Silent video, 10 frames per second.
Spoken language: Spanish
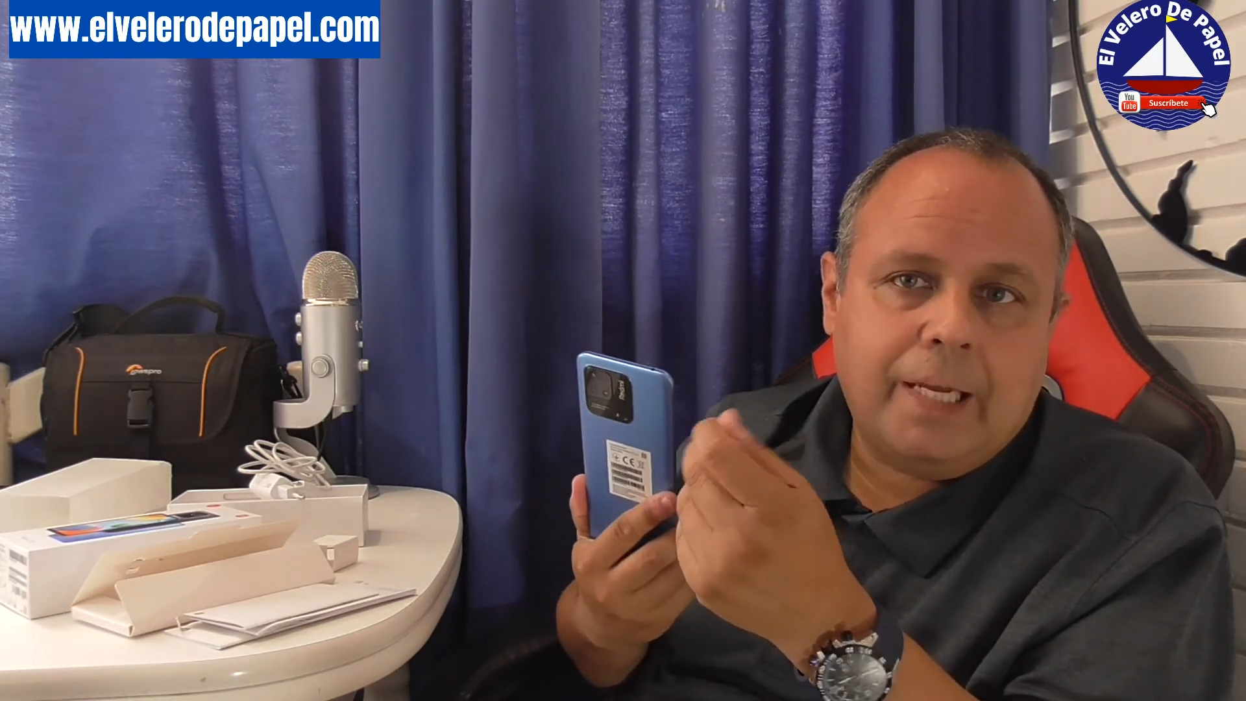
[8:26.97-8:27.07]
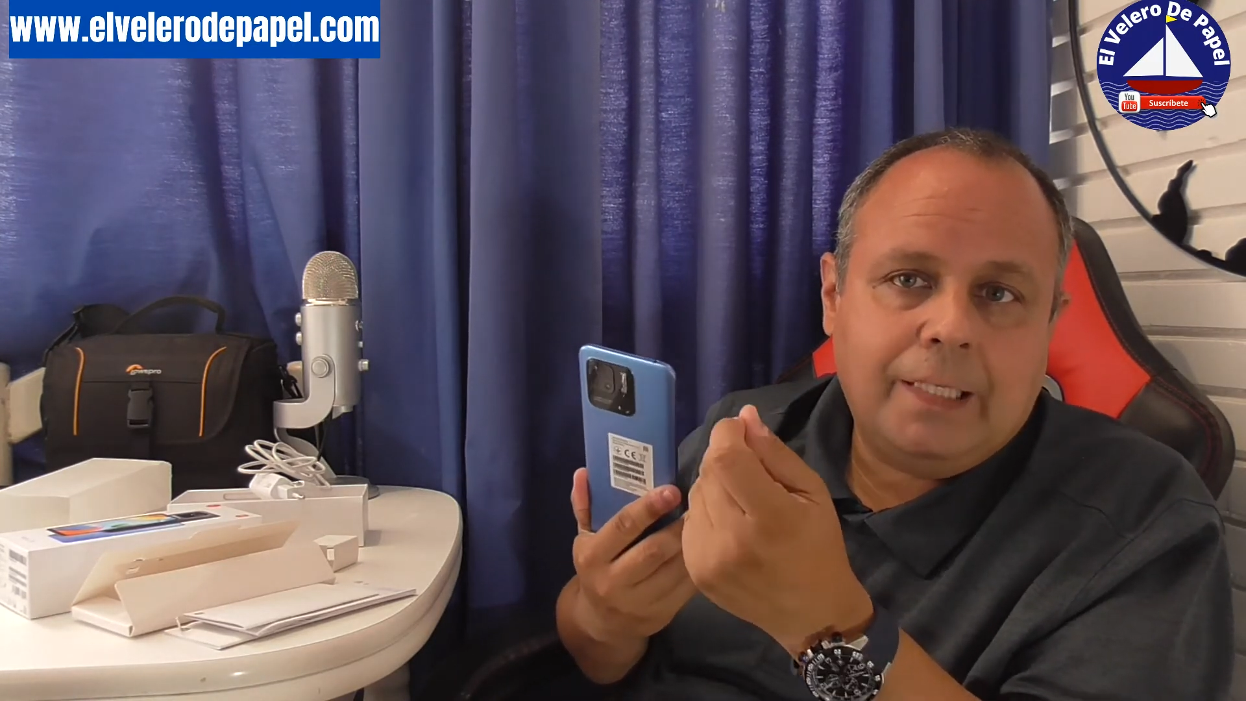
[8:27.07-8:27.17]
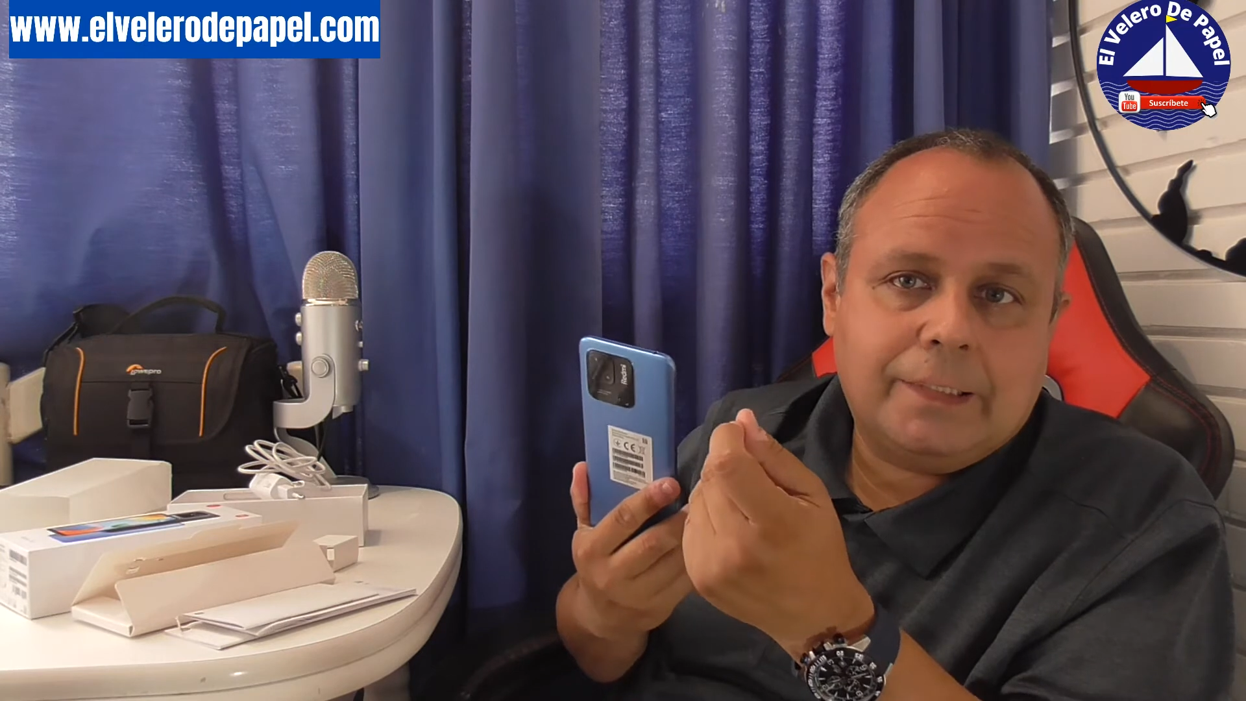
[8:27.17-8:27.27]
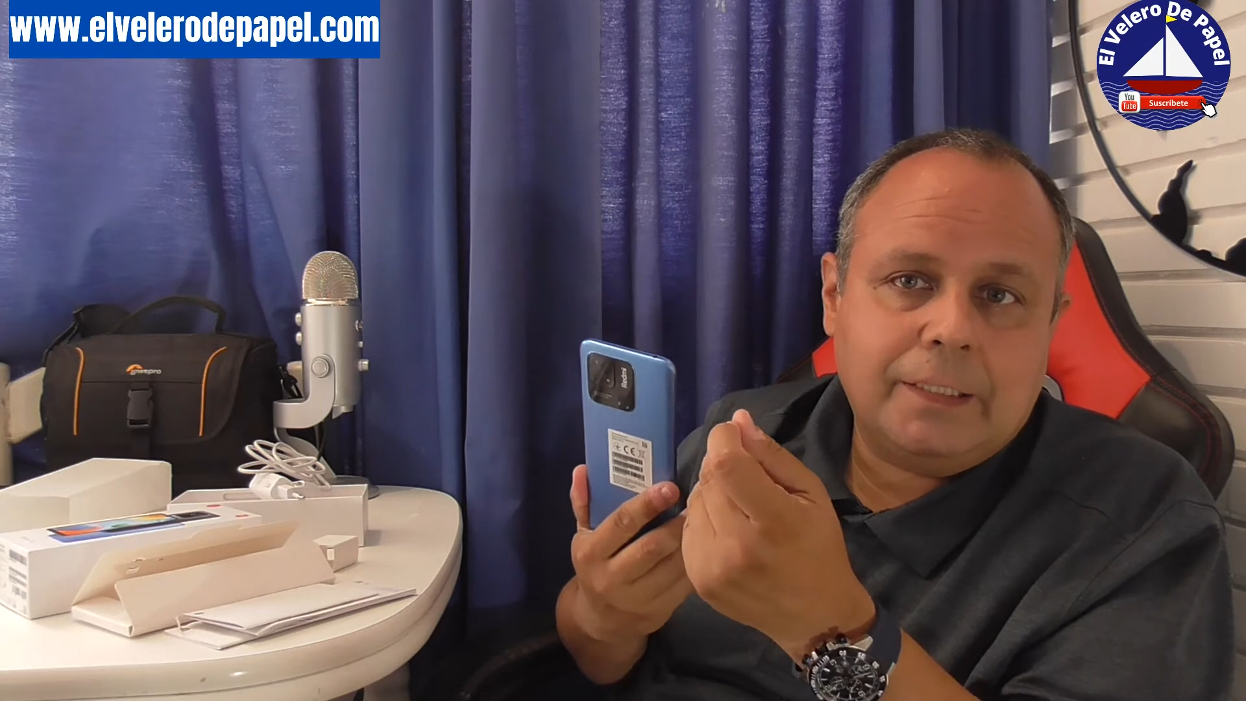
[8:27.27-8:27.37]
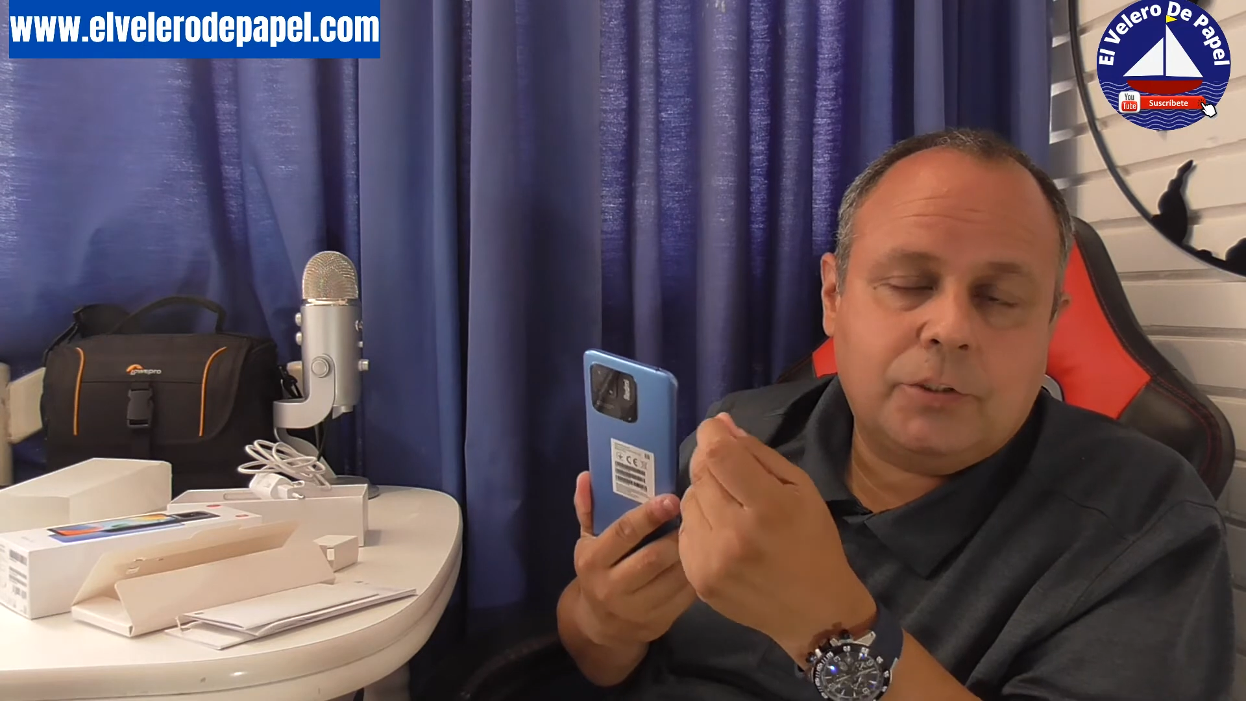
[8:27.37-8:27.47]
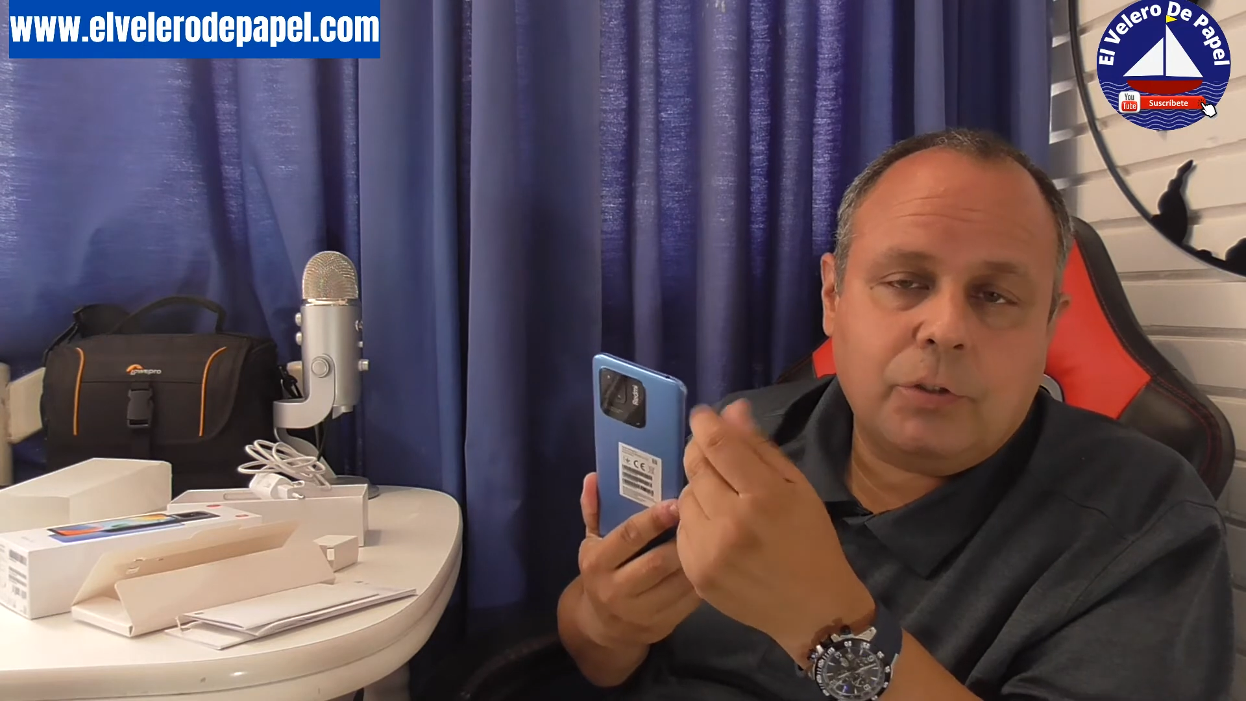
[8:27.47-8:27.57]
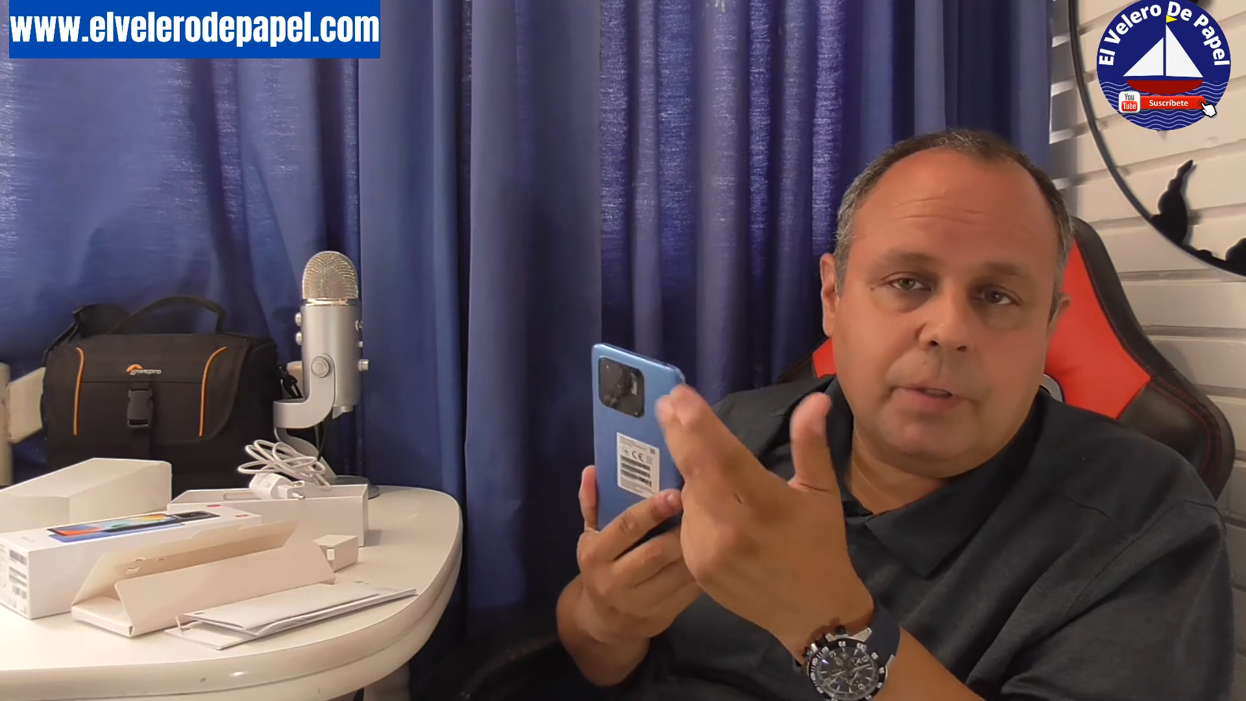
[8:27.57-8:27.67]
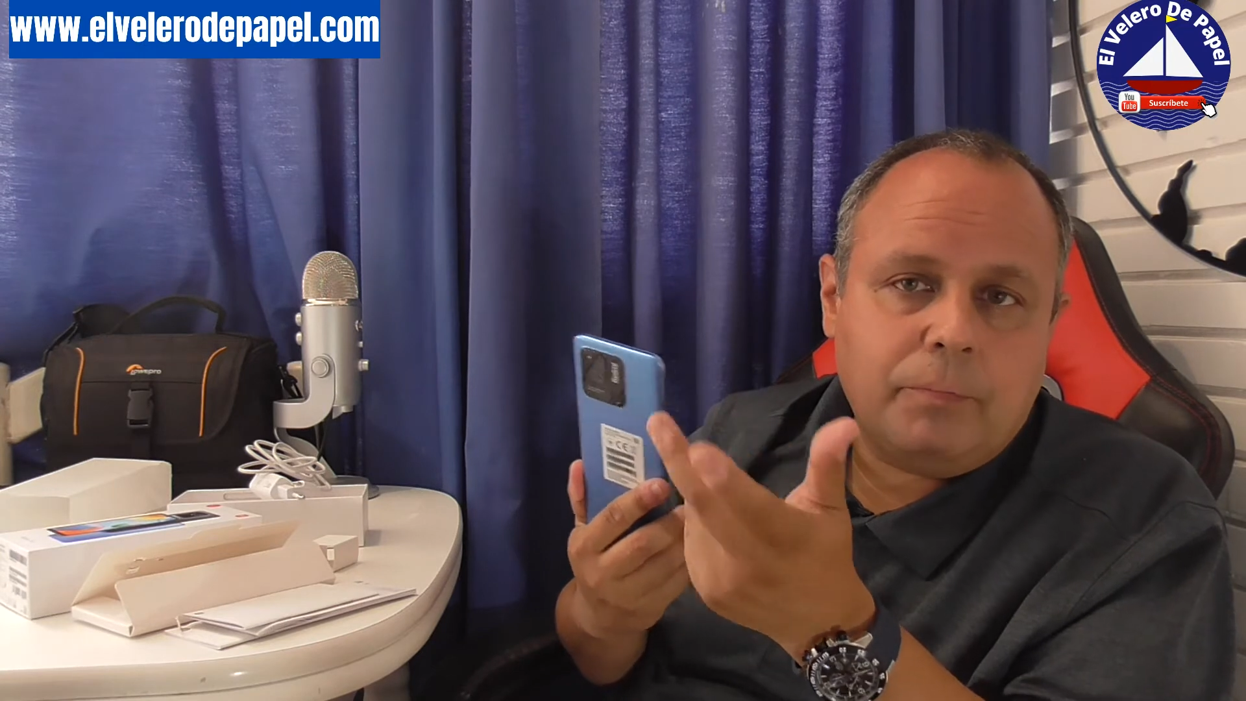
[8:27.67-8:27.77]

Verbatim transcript: el sensor